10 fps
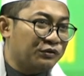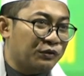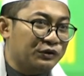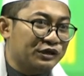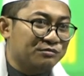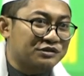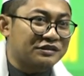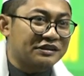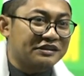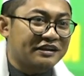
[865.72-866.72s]
oning
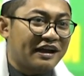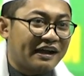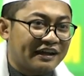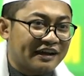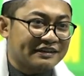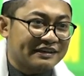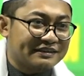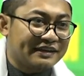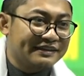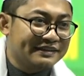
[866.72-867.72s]
beseting akarat
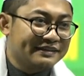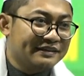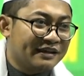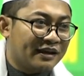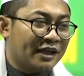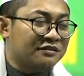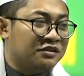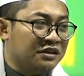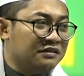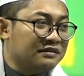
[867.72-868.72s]
kaza
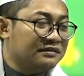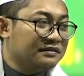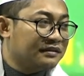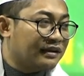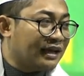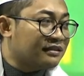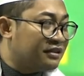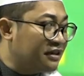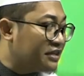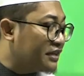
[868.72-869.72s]
Lating,
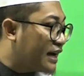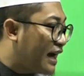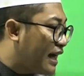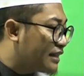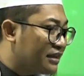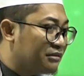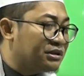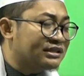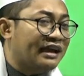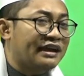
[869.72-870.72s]
lating tingkaratan
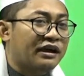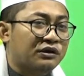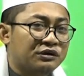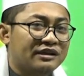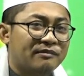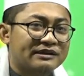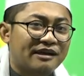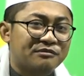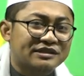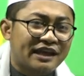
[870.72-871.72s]
bisa yang kui napa
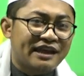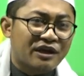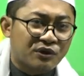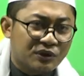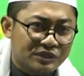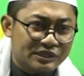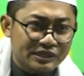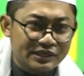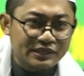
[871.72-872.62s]
tak bisa yang kui?